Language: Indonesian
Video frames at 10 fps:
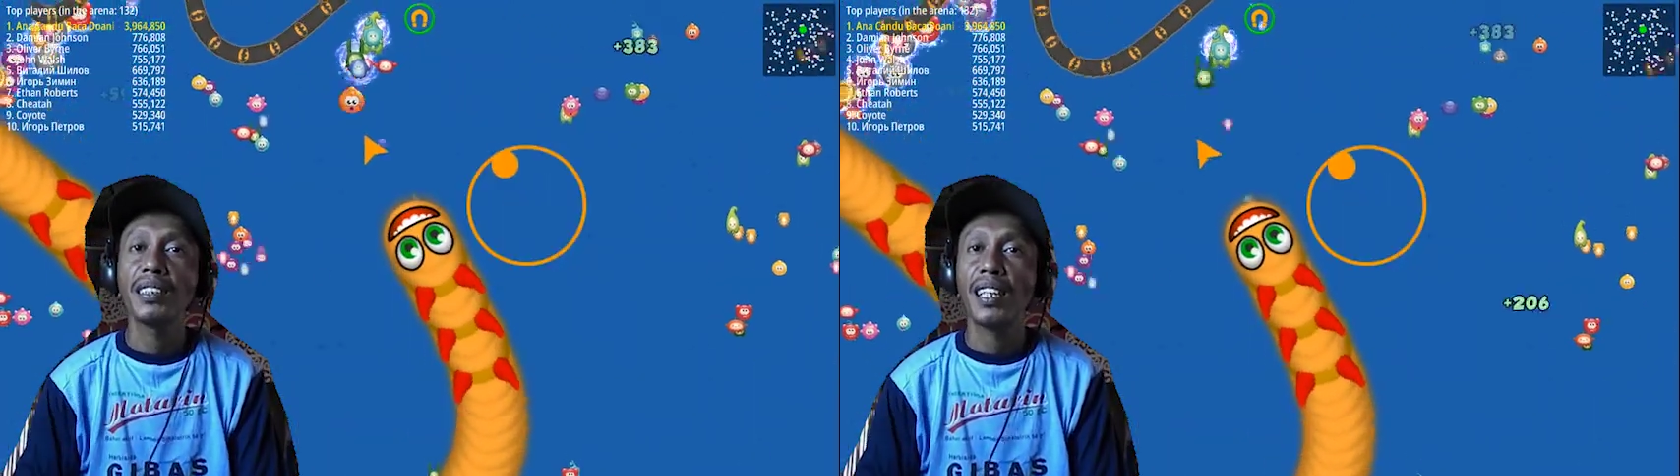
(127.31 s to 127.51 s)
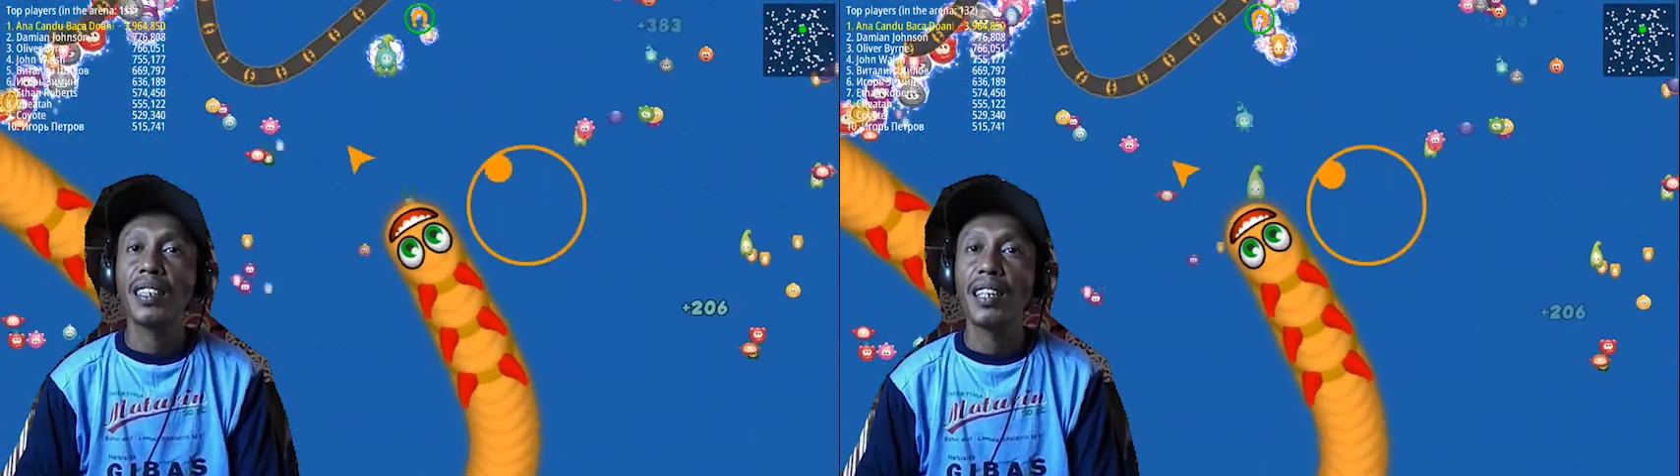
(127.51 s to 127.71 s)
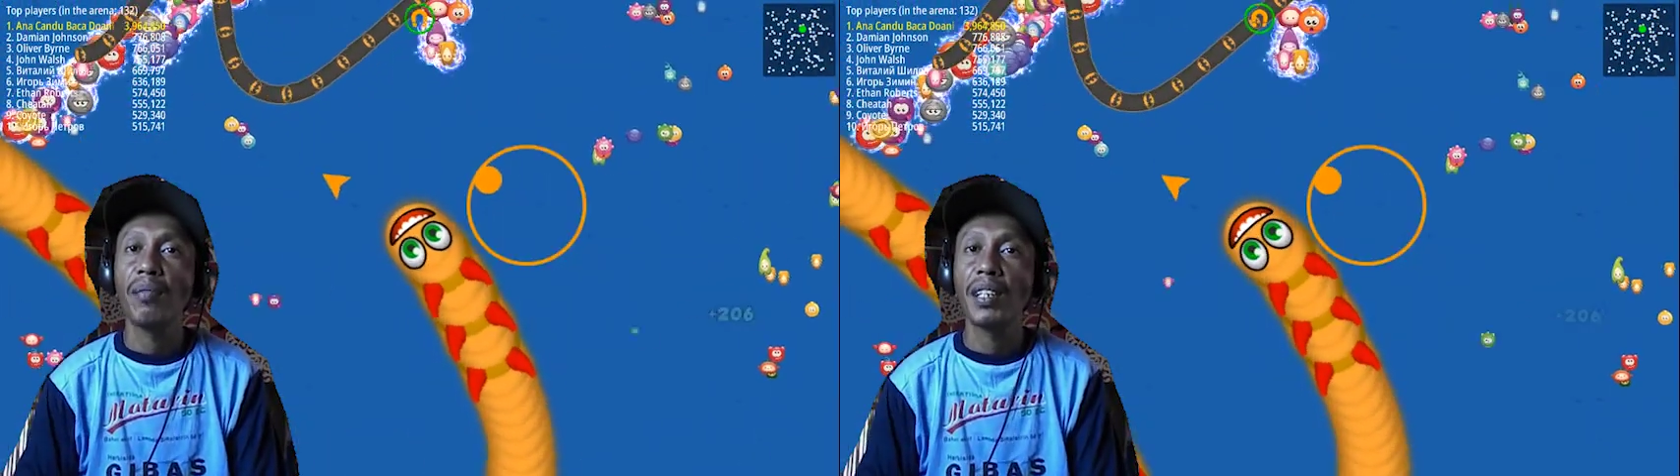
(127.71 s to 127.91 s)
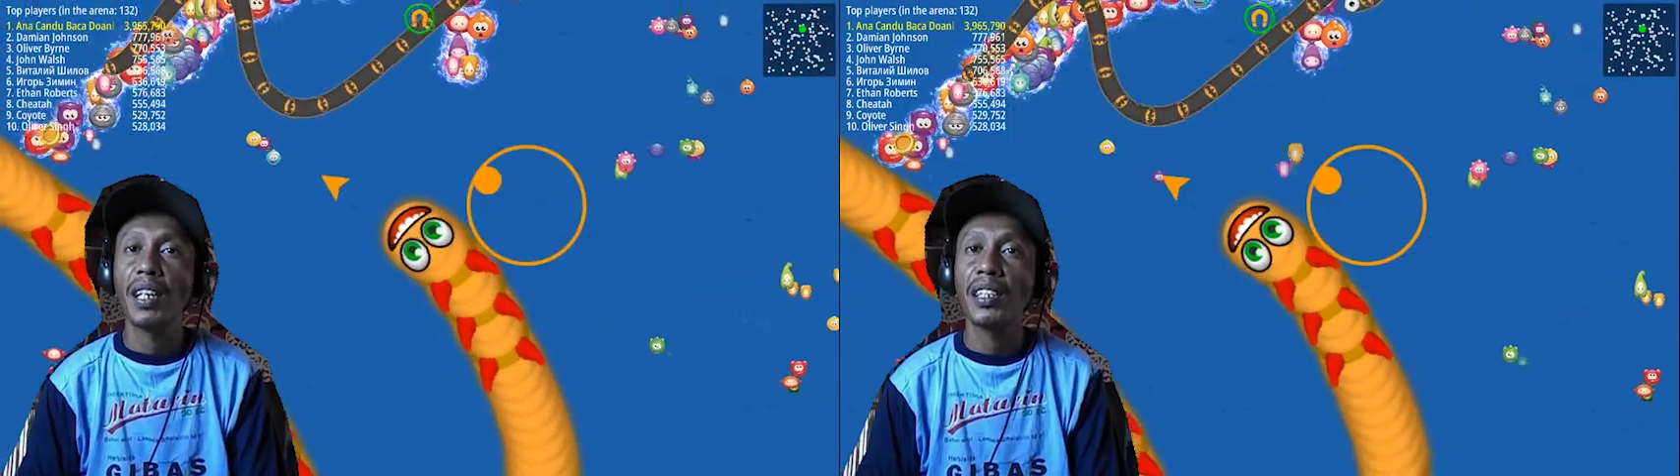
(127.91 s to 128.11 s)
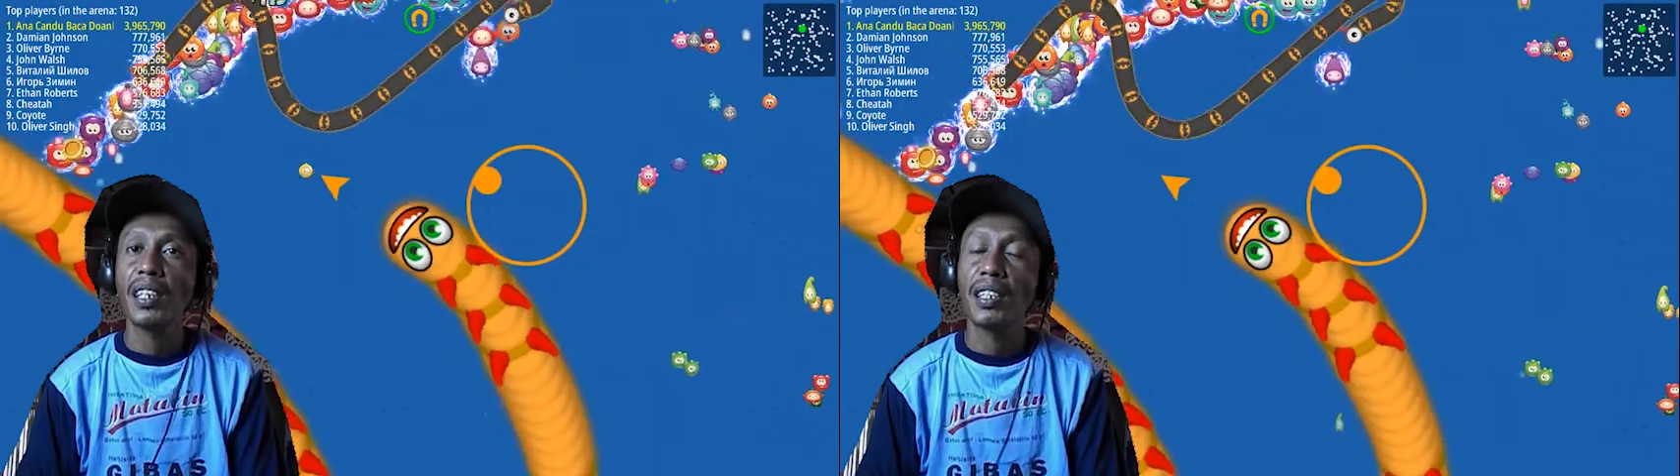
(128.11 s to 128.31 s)
saya yang
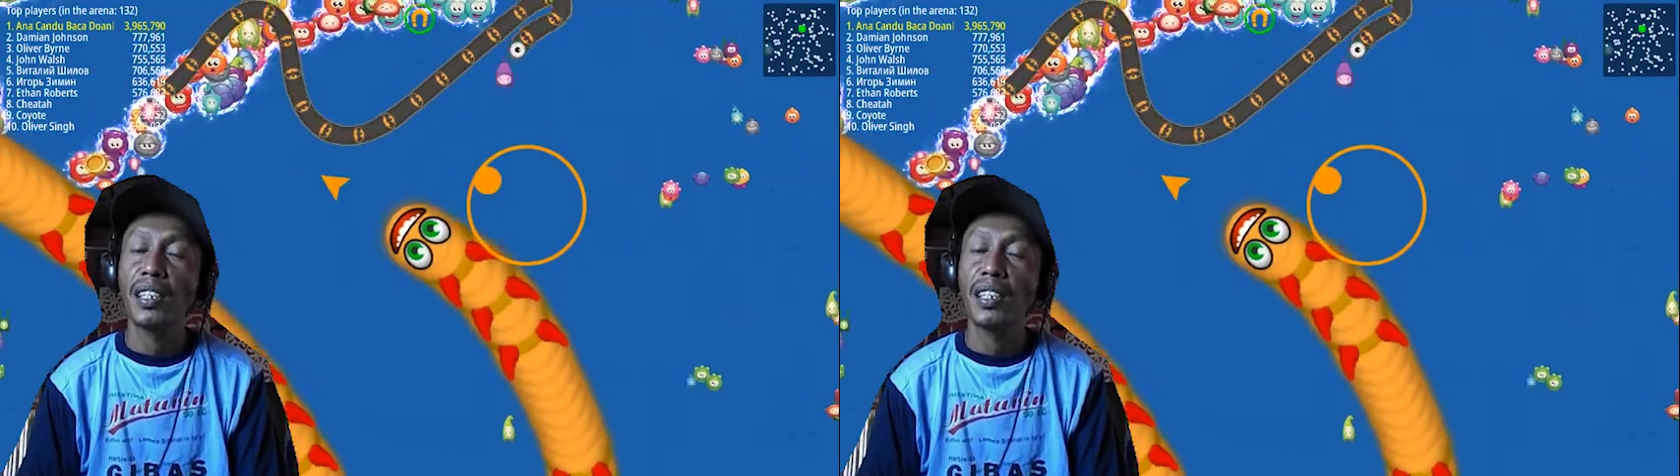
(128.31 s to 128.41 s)
berada di